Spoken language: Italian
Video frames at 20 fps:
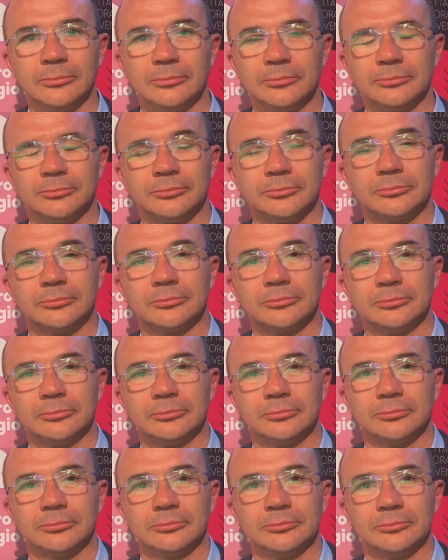Con il sindaco
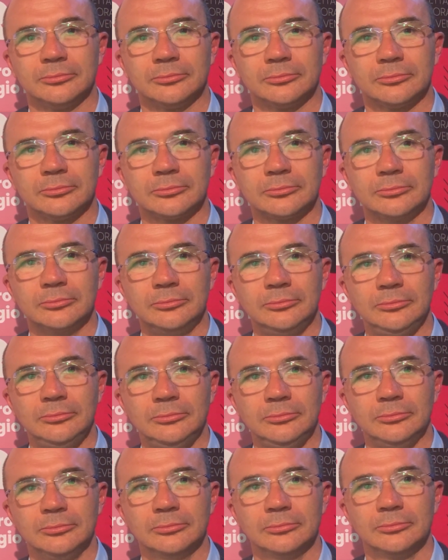di Reggio Emilia Luca
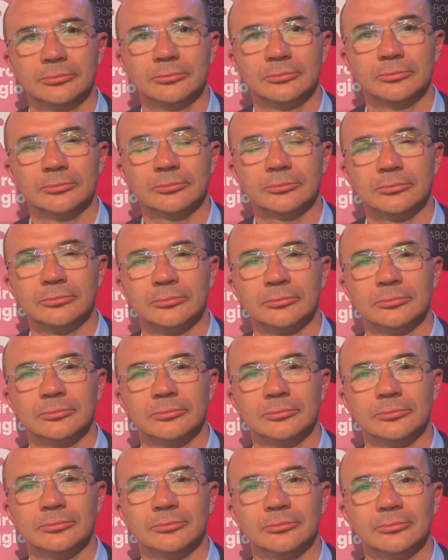Vecchi
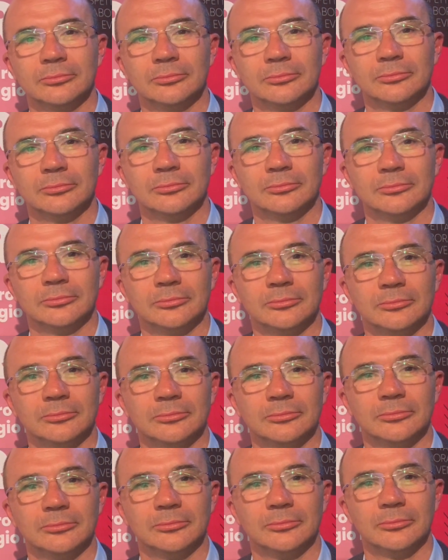partono finalmente gli eventi
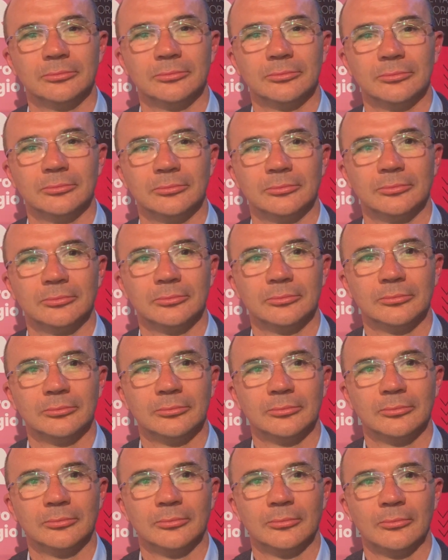dedicati al Giro
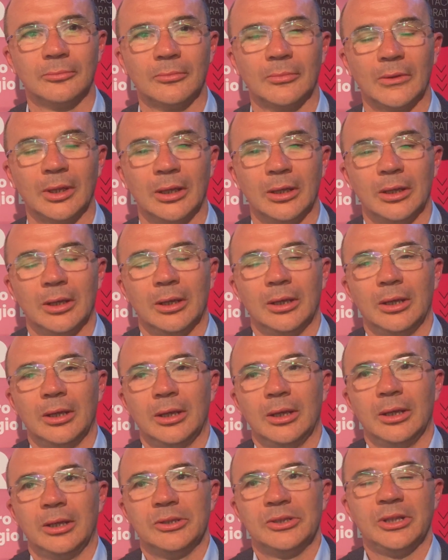d'Italia.
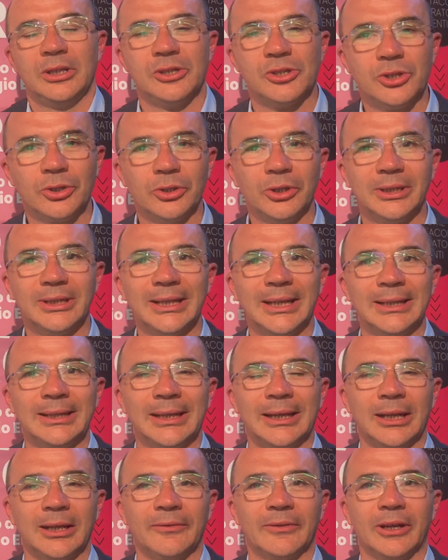Sì, il Giro
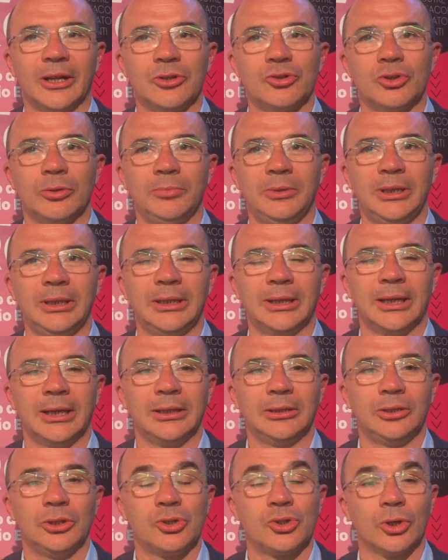d'Italia arriva a Reggio Emilia
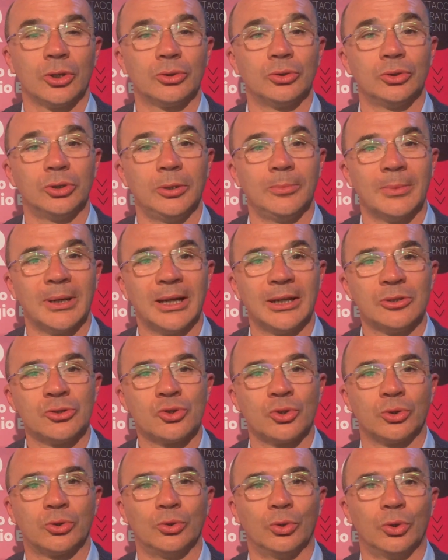il 18 di
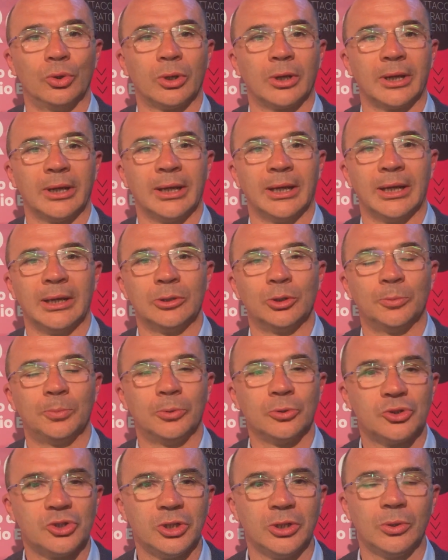maggio, torna
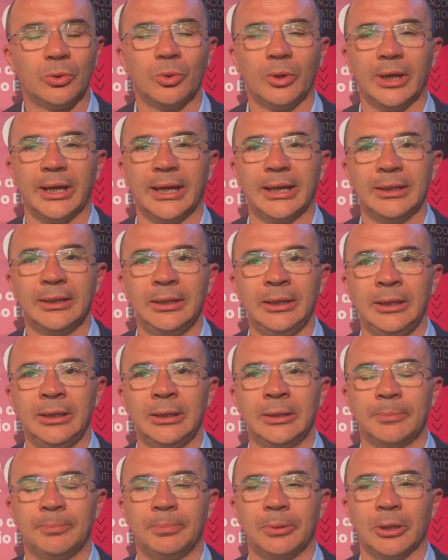dopo cinque
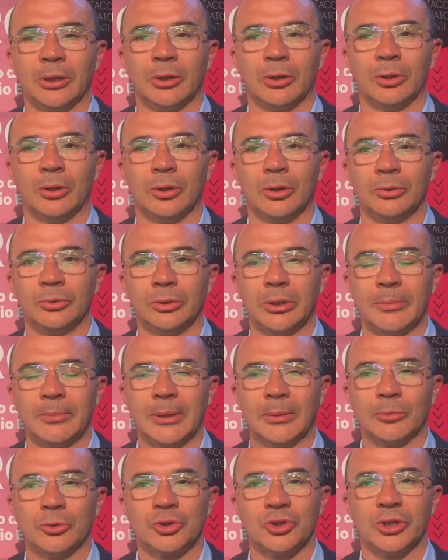anni, però noi
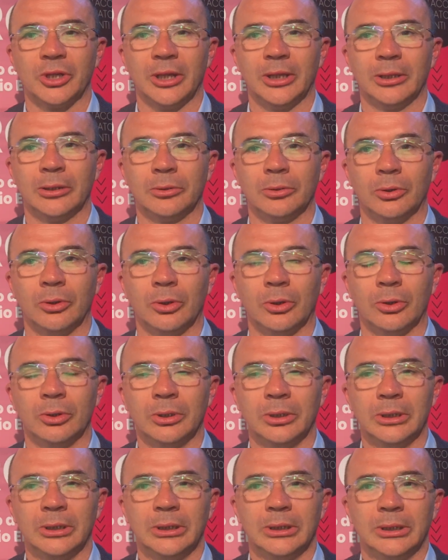abbiamo scelto
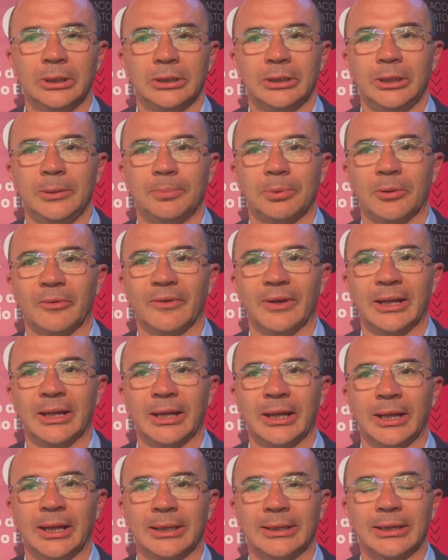di
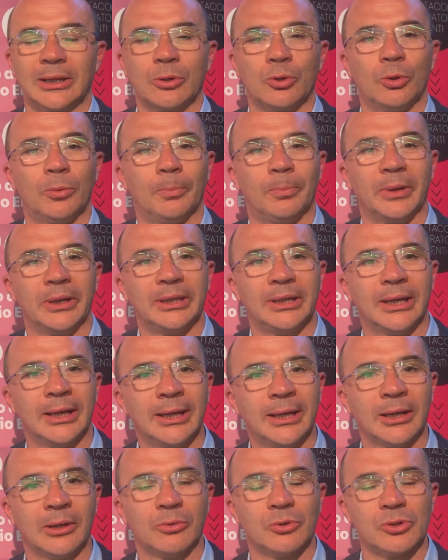provare ad
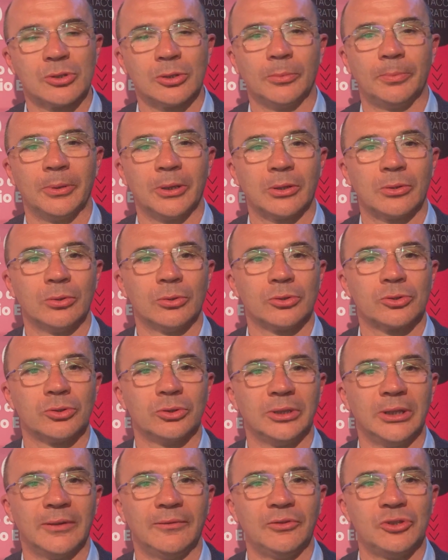accompagnare questo
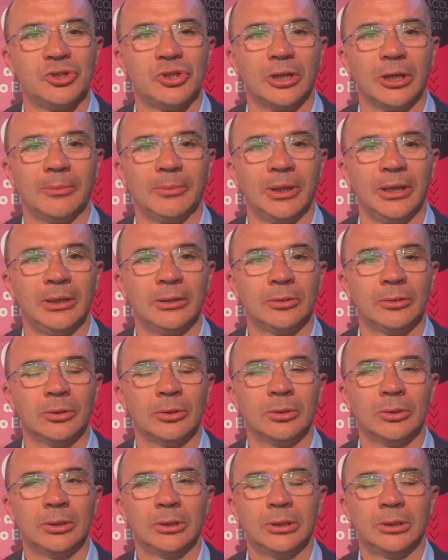percorso di
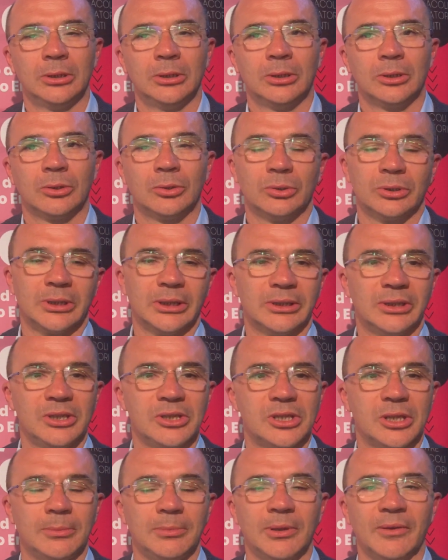avvicinamento con
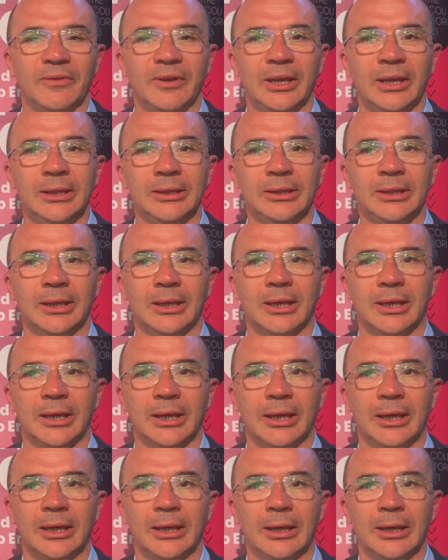tantissimi eventi
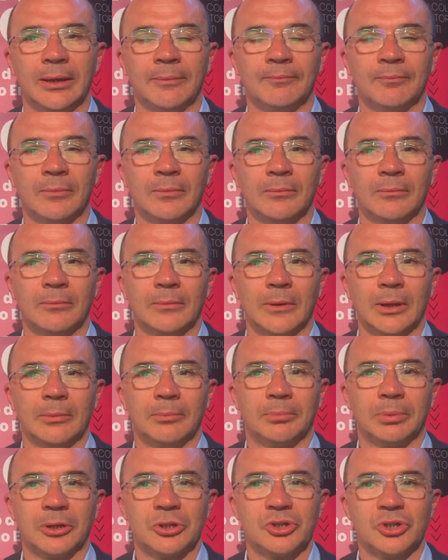che
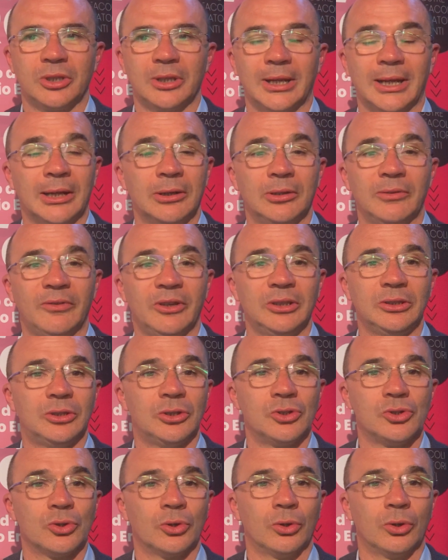precederanno i
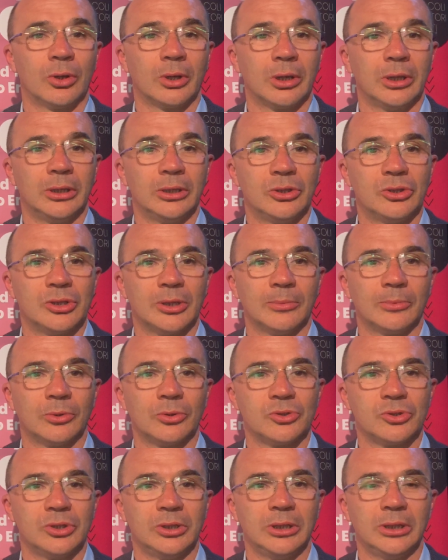20 giorni, diciamo
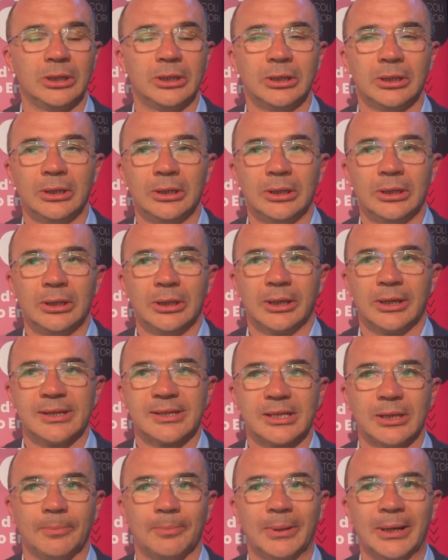così, che
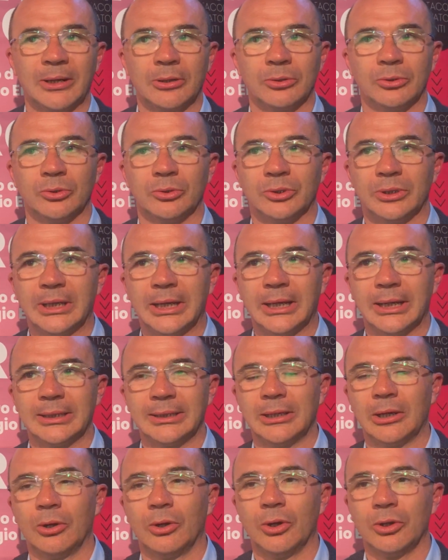separano da,
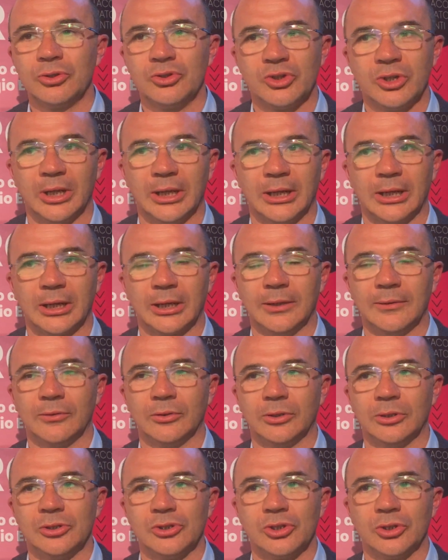da oggi
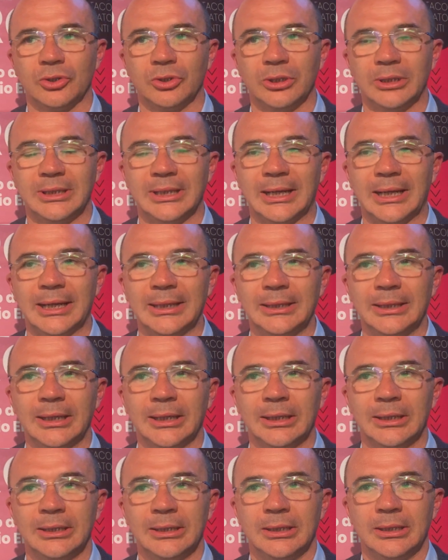all'arrivo del Giro
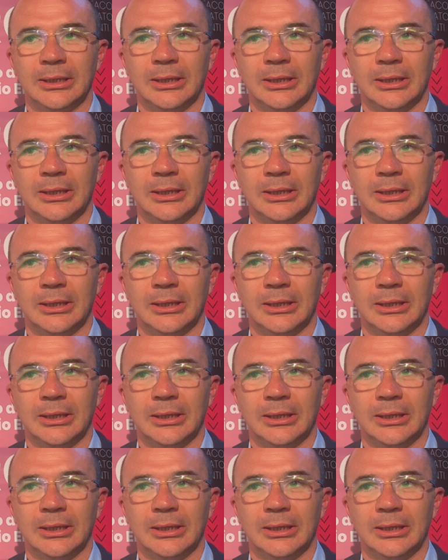d'Italia,